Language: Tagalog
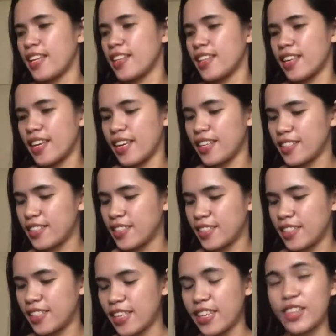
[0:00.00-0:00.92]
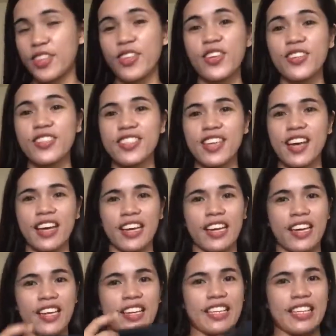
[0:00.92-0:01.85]
And then, ito yung sa
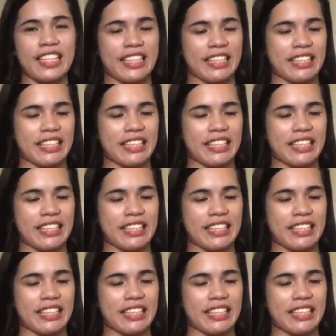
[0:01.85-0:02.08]
akin.